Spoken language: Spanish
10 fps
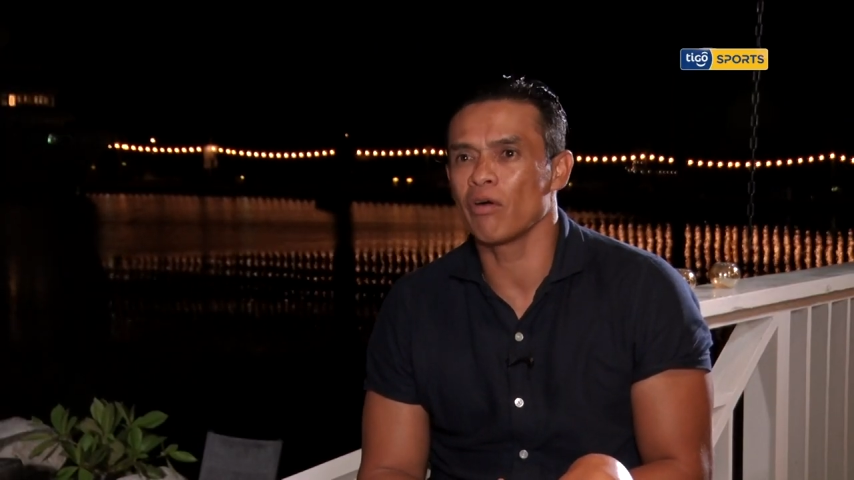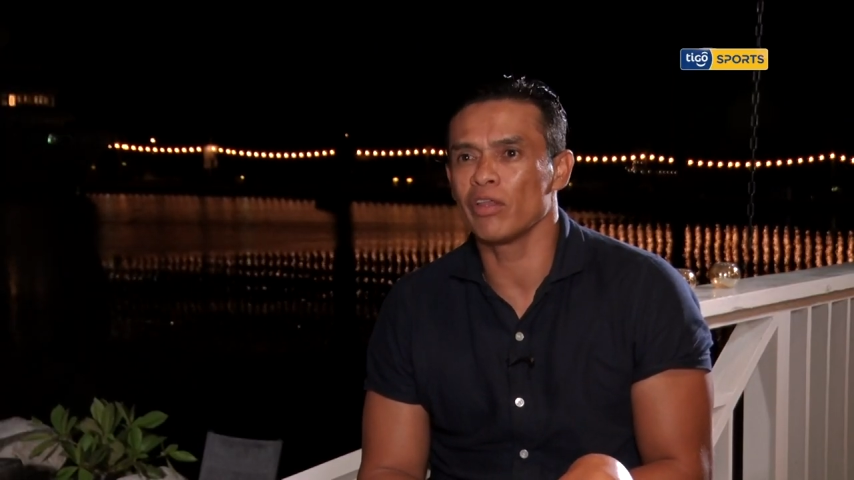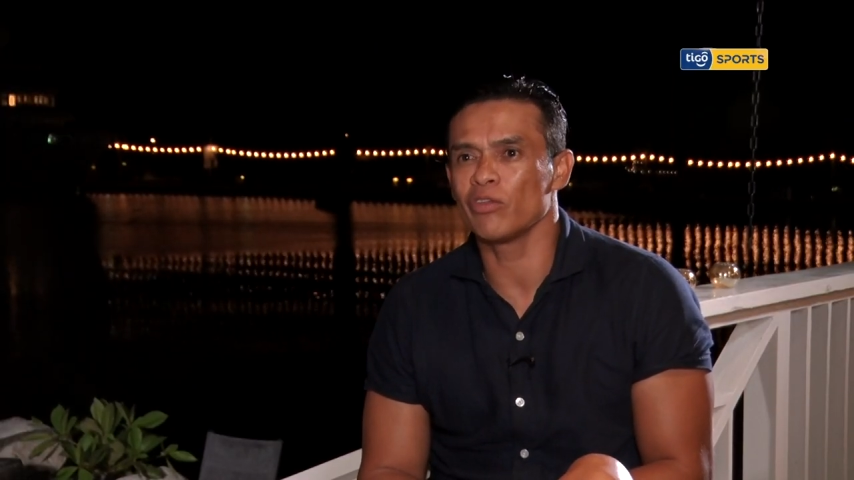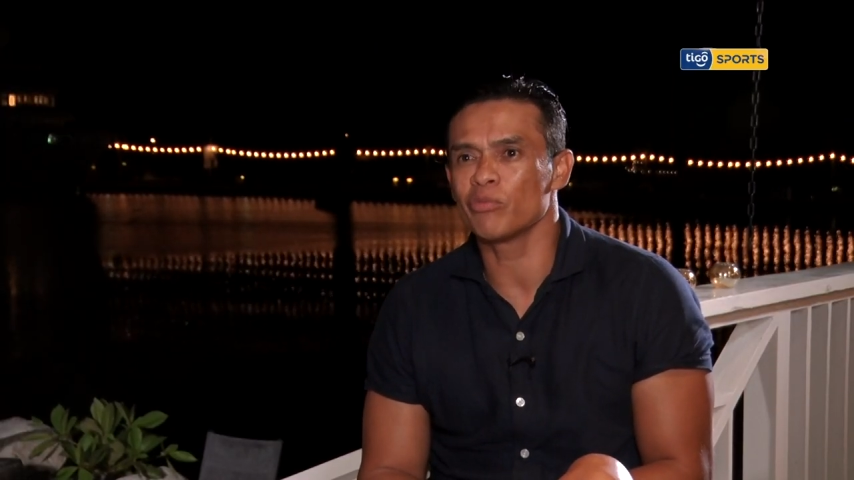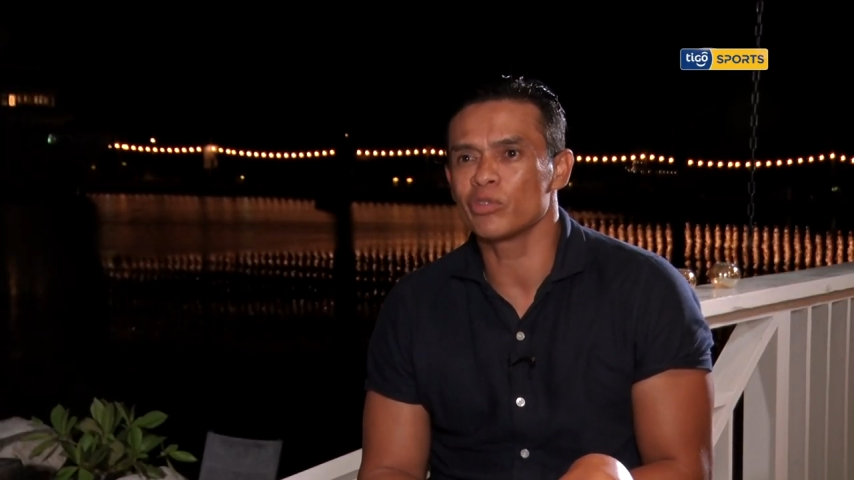
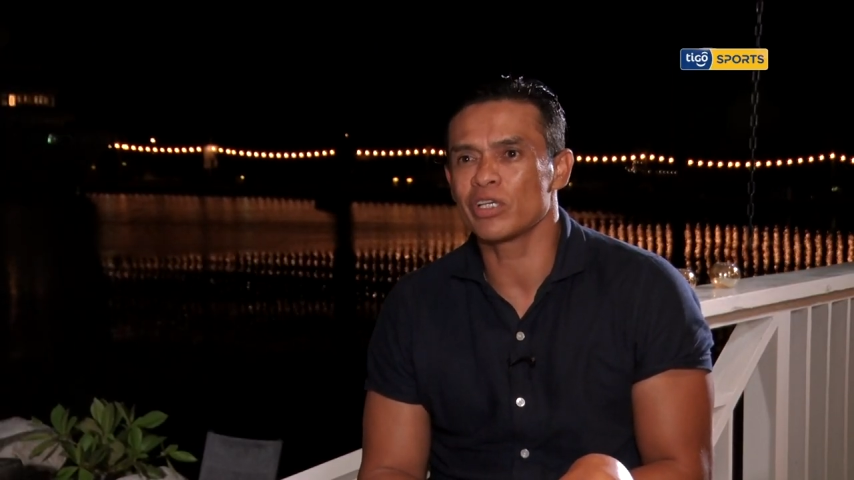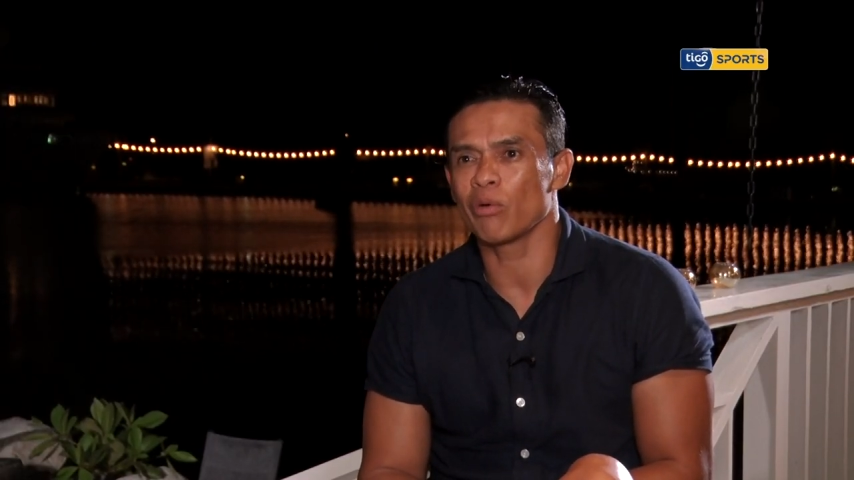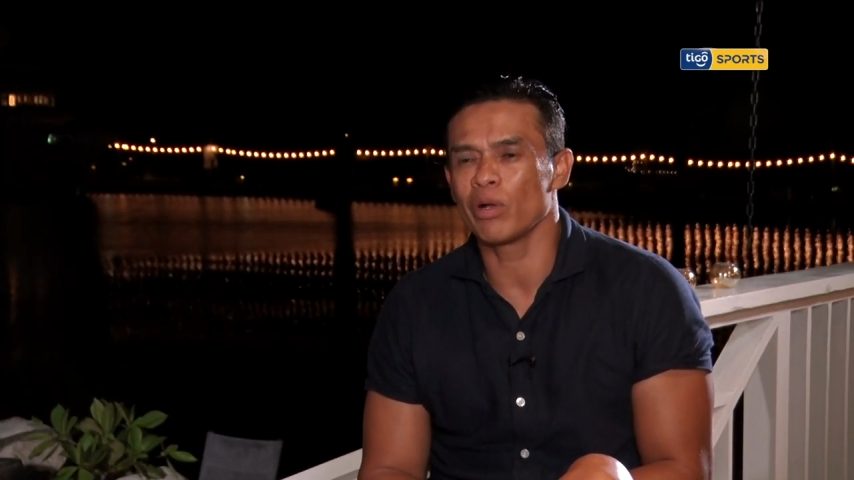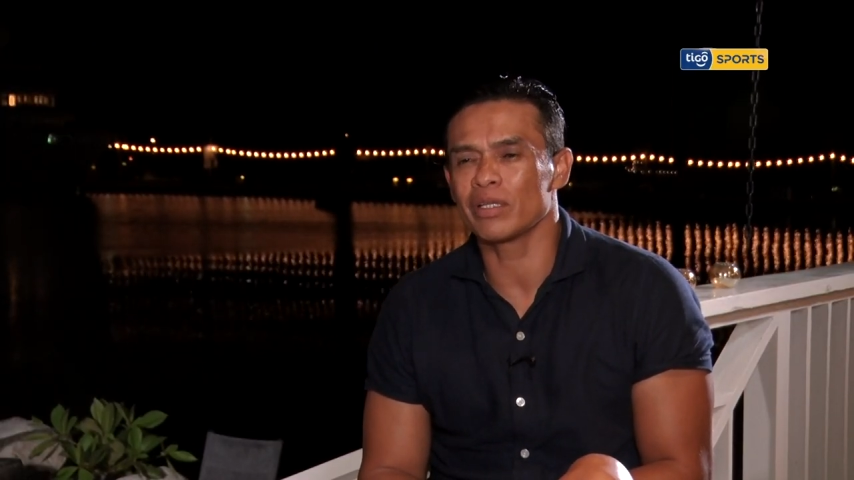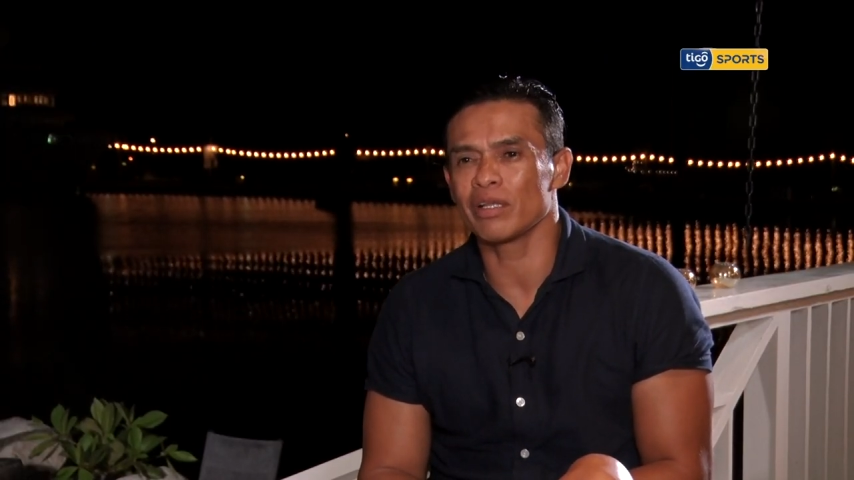dando mucha
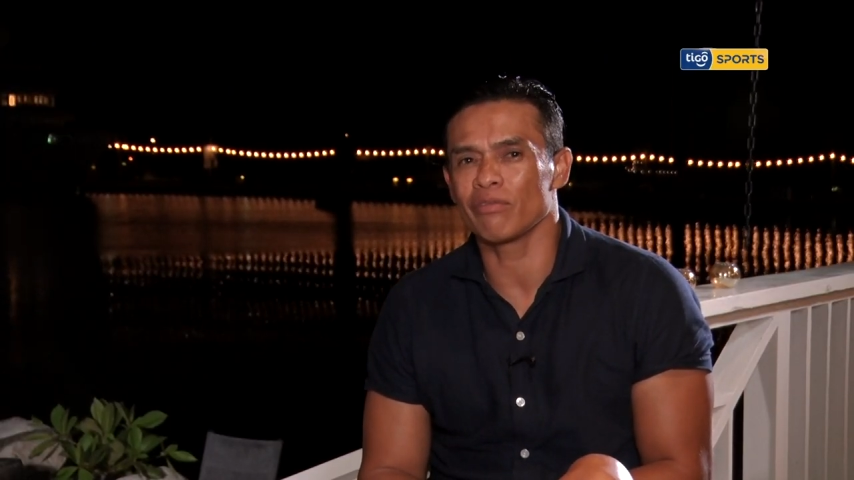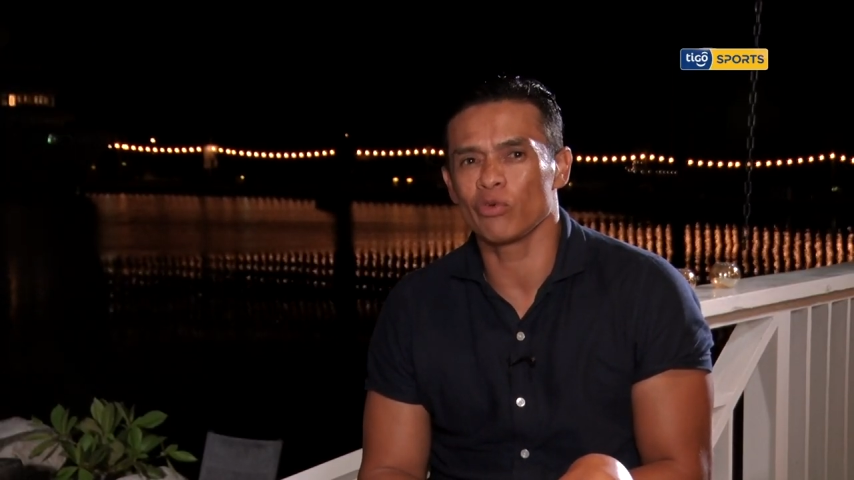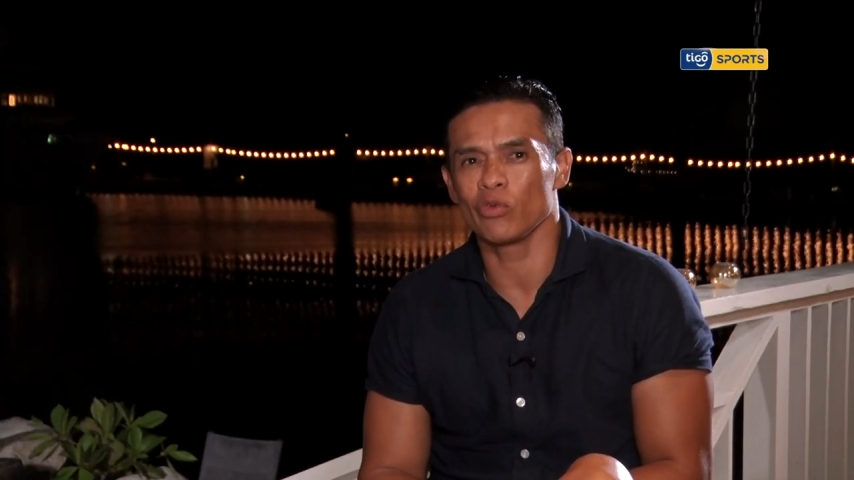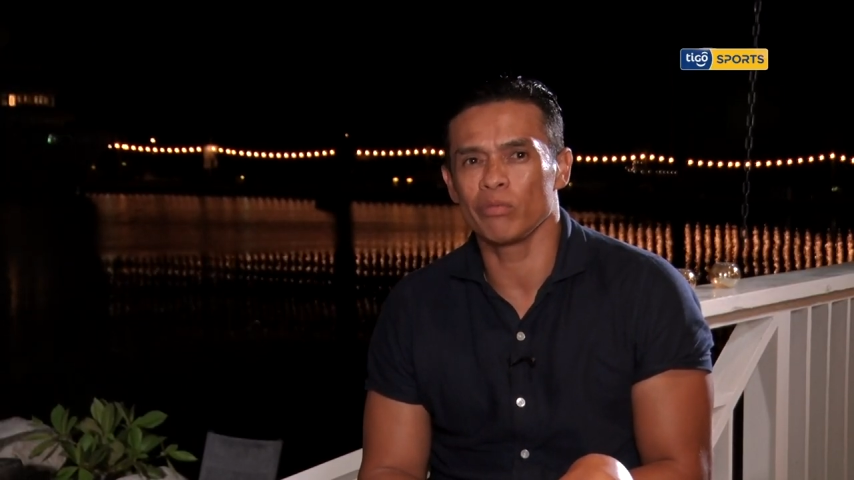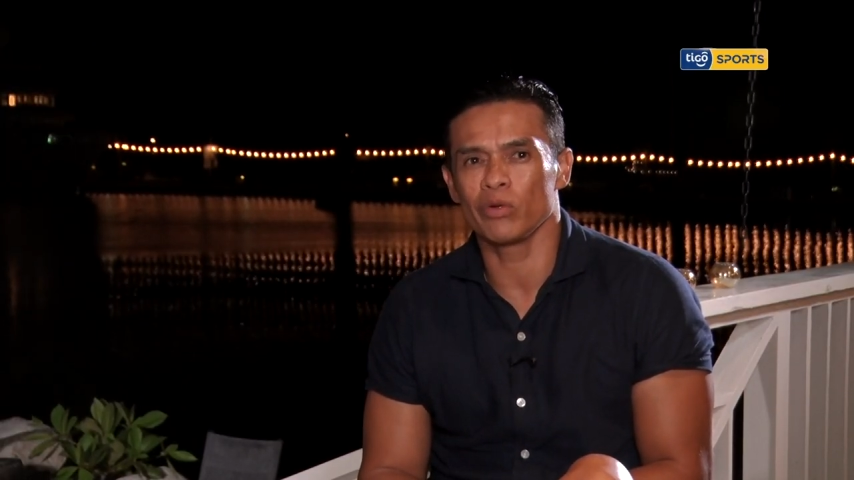vuelta al
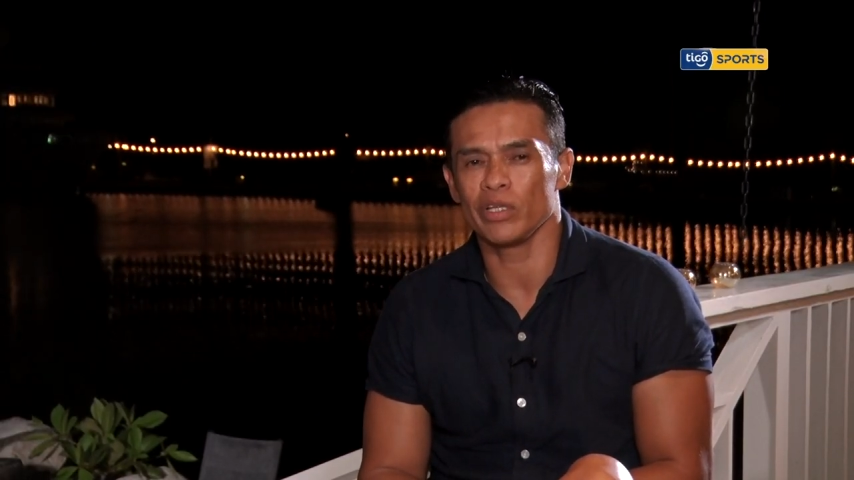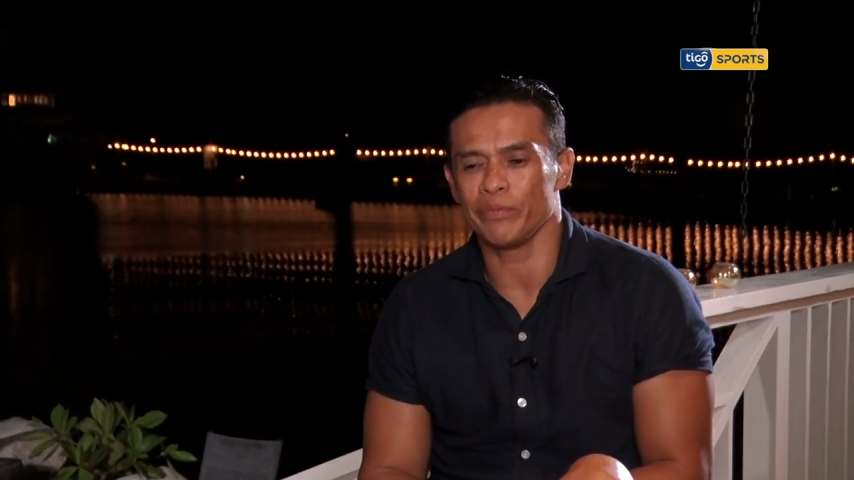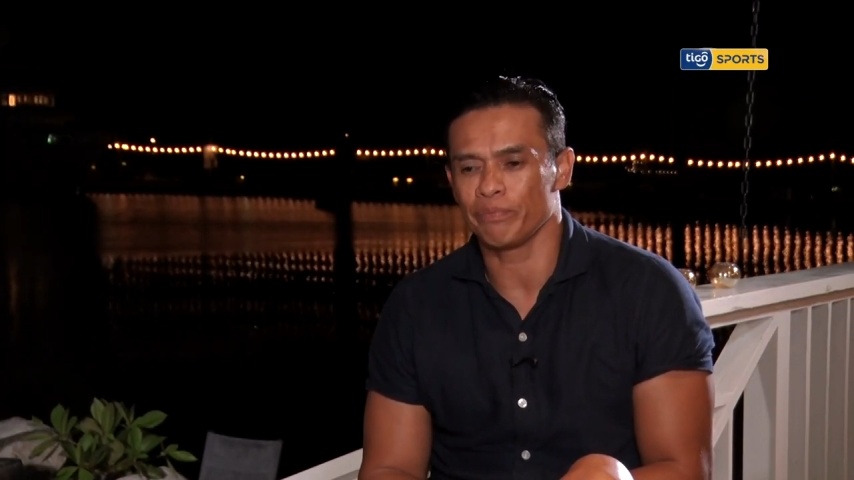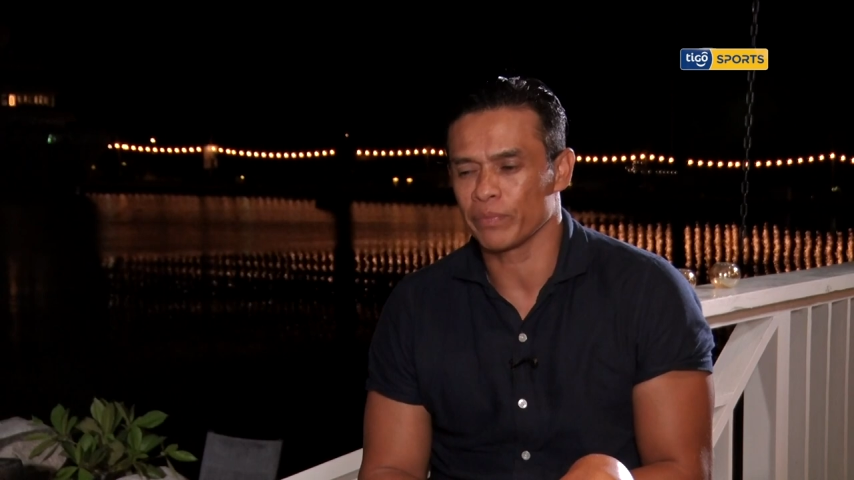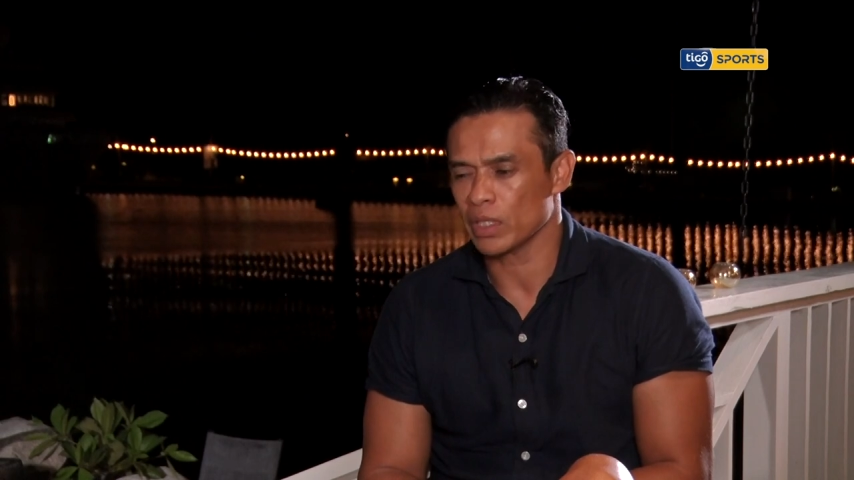fútbol y,